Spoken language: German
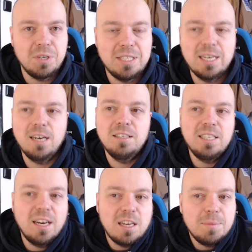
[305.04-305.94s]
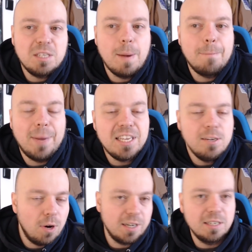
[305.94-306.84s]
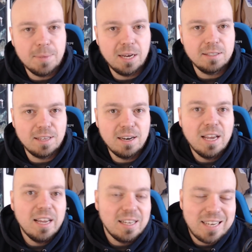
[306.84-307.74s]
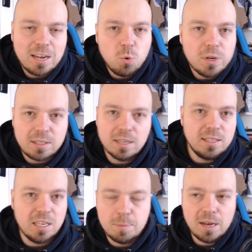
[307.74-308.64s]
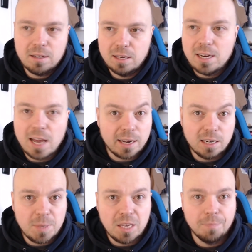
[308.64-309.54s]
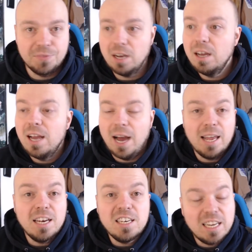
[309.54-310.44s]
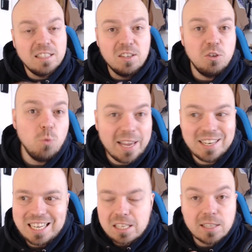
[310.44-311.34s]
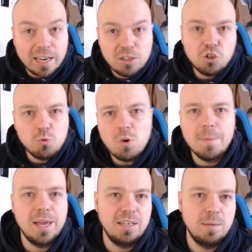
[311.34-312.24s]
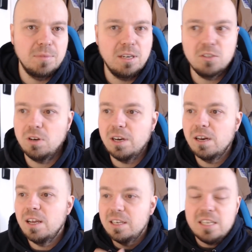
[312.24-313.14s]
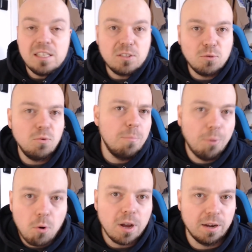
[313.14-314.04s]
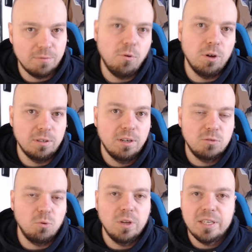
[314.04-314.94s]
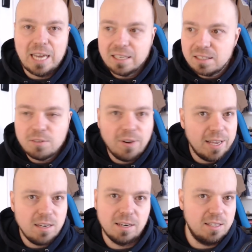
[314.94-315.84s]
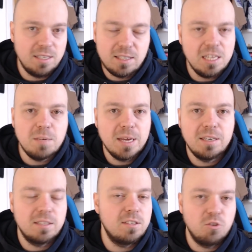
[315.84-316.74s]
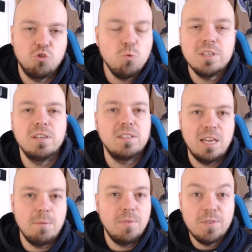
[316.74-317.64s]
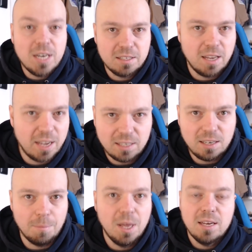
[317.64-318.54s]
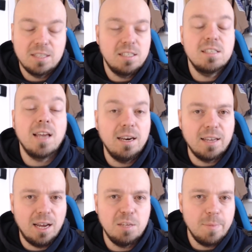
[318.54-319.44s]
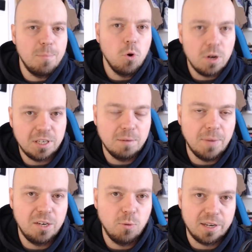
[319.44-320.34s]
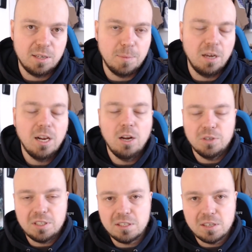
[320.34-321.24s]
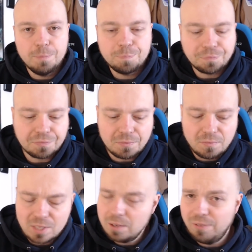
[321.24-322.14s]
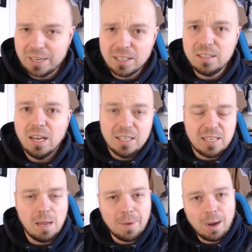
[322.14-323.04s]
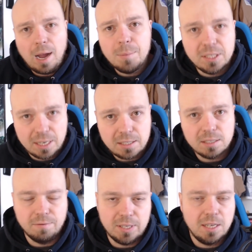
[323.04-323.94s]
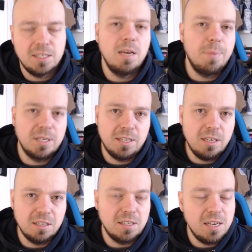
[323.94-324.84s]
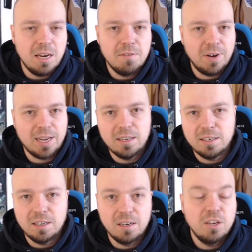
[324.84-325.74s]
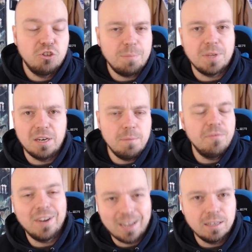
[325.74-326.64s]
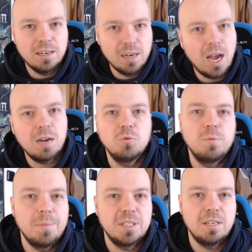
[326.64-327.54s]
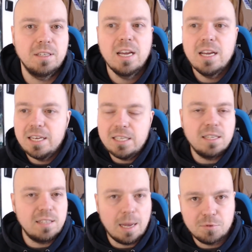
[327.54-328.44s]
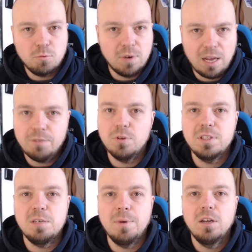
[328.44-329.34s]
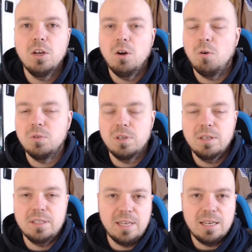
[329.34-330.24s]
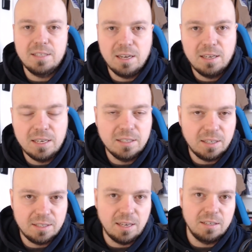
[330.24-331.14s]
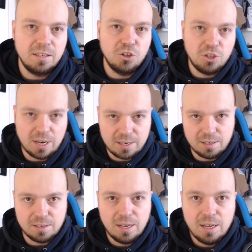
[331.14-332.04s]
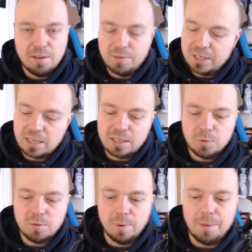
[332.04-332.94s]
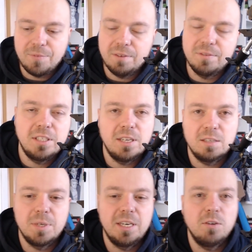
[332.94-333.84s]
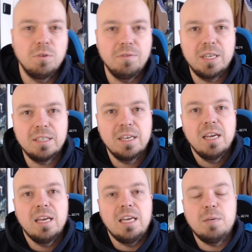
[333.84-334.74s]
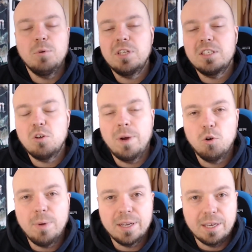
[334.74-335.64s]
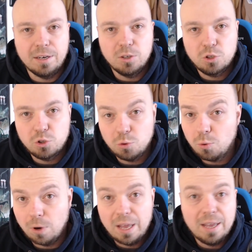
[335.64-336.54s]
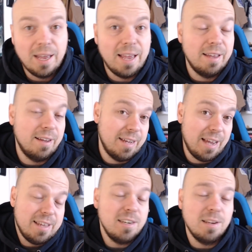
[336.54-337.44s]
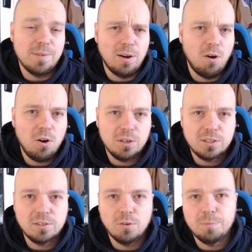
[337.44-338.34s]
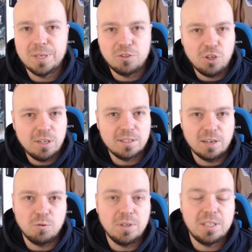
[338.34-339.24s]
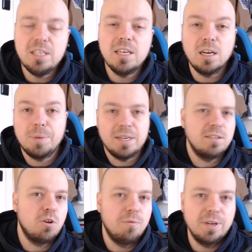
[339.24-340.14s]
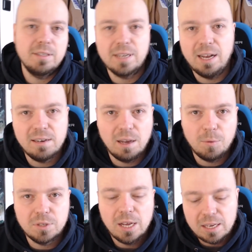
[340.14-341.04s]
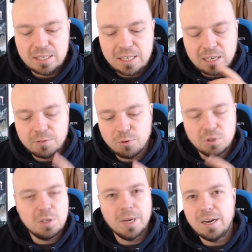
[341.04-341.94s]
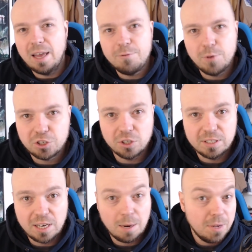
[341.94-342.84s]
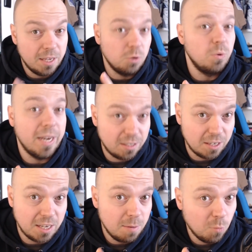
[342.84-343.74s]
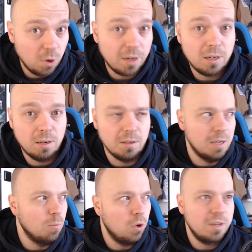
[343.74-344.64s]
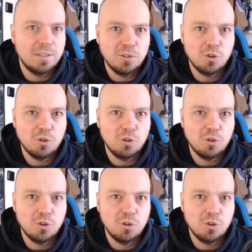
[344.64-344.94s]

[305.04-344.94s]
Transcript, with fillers: die dann, die dann eben nicht mehr My Hero Academia heißt, denn Deku ist jetzt nicht mehr in der Akademie. Ja? Alleine die ganze UA, die ist keine Schule mehr in dem Sinne, sondern die ist zu einem Bunker geworden. So, die hat sich verändert. Das ist nicht mehr das Schulsystem, wie wir das gekannt haben. Das ist gerade gar nicht mehr möglich in My Hero Academia. Und das ist eine ein Wandel, der im Rahmen dessen, was jetzt hier passiert ist, in den vergangenen Chaptern, im vergangenen Arc, muss man besser sagen, ist das absolut nachvollziehbar und sehr, sehr interessant gestaltet. Wie gesagt, da müssen wir mal abwarten, wie sich das mit Deko entwickelt. Ich möchte jetzt nochmal rübergehen zu äh, ja, Ende war. Hawks und Best Genius natürlich, die ihre Pressekonferenz gehalten haben und diejenigen von euch, die meine Live-Reaction gesehen haben, ich reacte jeden Monat, äh, jeden Monat sage ich schon,